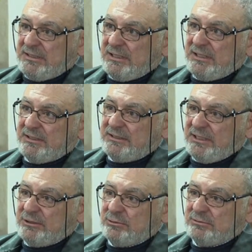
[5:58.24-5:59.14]
لهذا
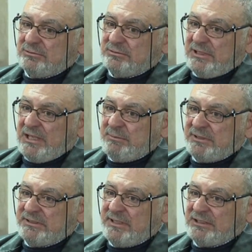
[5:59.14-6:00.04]
نحن
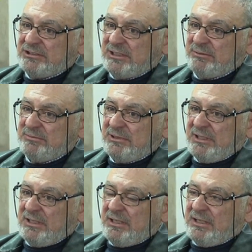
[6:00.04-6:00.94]
دائما نتعشم
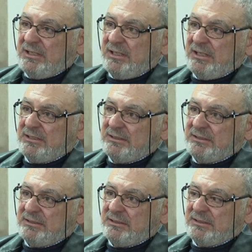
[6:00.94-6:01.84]

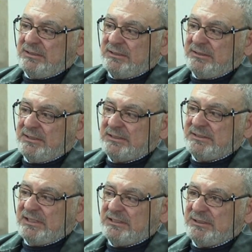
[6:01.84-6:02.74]
أن
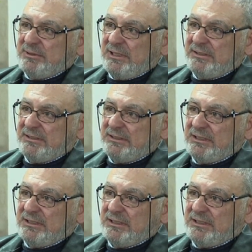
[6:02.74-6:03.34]
نستخدم هذه